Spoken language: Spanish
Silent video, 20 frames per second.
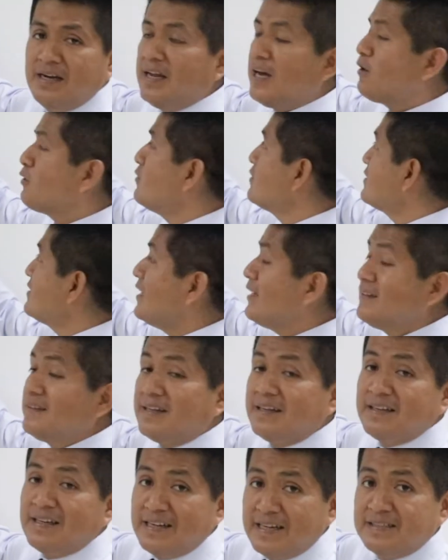la
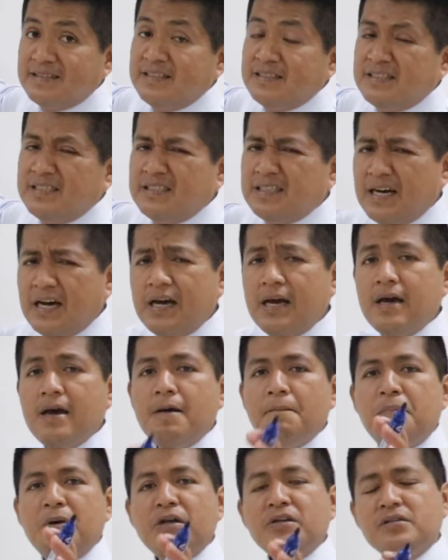constante de elasticidad.
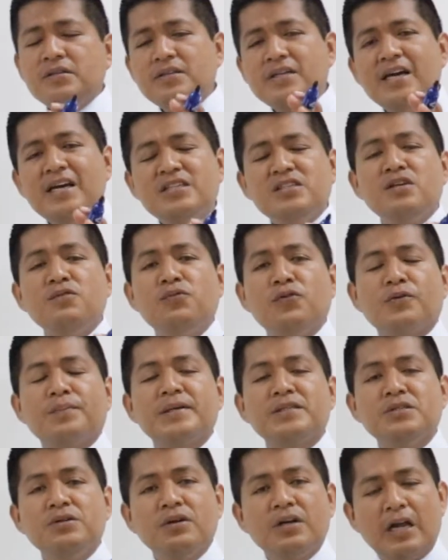Pero eso ya es
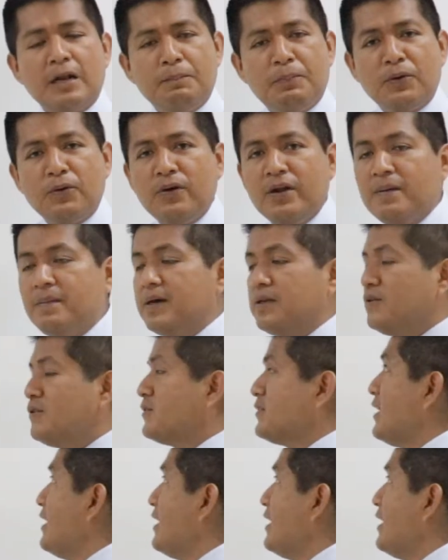información que el problema nos